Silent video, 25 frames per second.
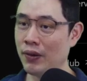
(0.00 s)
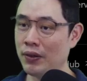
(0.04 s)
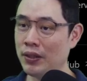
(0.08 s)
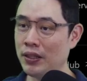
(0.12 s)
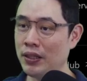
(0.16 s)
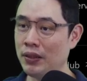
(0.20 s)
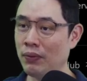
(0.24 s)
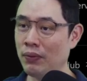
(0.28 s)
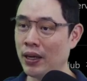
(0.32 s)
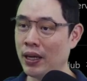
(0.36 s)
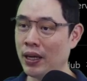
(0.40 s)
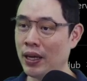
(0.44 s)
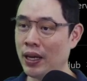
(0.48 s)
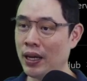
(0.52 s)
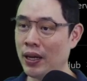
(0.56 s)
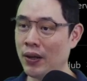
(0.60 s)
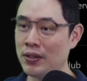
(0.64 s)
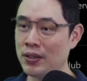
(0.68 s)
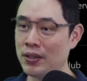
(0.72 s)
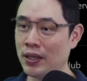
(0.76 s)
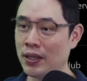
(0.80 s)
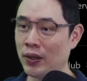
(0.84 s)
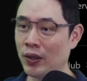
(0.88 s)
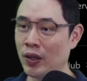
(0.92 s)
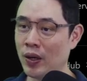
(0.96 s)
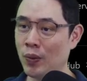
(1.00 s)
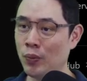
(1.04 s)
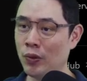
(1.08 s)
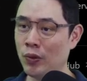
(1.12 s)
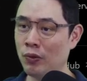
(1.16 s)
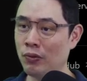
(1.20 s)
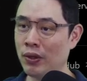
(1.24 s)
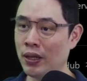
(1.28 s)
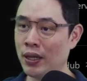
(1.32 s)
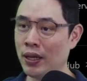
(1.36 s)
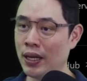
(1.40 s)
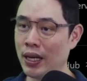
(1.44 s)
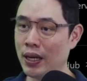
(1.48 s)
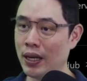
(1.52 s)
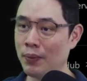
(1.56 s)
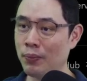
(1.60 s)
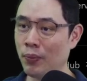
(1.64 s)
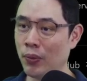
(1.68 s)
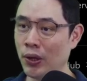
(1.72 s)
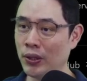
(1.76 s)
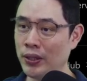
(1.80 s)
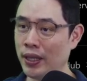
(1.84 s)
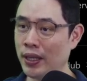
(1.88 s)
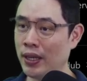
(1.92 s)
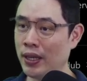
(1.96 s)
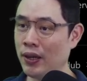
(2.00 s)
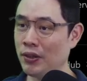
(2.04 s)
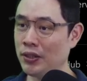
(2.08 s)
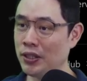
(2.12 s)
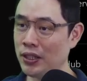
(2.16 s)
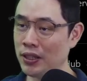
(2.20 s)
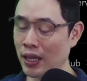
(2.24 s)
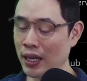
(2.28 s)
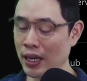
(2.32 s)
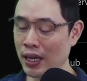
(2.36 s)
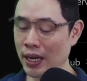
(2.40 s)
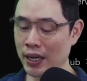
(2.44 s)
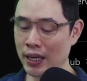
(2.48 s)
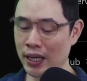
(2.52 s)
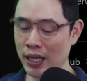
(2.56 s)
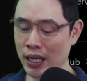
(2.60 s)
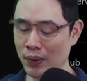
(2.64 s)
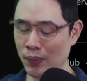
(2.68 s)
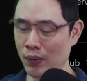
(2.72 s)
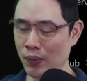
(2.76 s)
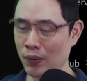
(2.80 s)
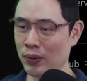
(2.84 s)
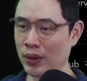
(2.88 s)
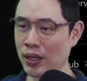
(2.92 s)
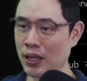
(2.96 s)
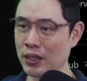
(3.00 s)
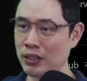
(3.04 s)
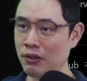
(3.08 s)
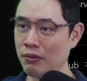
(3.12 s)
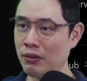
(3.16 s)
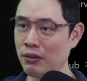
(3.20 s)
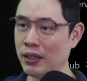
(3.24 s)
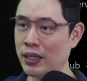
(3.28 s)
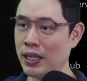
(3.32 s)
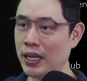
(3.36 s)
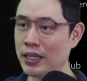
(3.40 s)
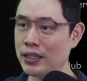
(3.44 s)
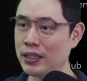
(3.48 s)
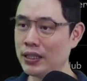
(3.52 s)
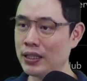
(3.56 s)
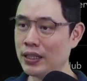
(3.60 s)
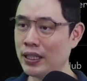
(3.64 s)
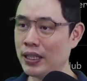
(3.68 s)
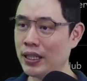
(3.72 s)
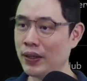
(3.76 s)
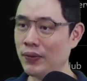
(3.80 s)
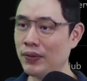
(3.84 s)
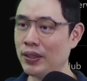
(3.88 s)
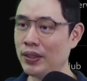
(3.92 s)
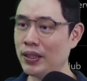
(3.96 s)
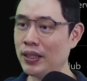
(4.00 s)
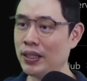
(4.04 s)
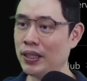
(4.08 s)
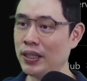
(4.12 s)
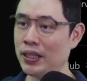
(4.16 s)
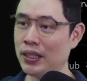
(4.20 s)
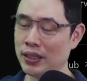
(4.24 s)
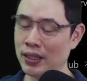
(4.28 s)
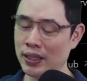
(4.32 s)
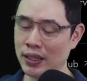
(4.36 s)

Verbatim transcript: ขึ้นมาให้เราใส่ข้อมูลว่าโปรเจกต์เราชื่ออะไรนะครับผมตั้งชื่อว่า next นะครับขีด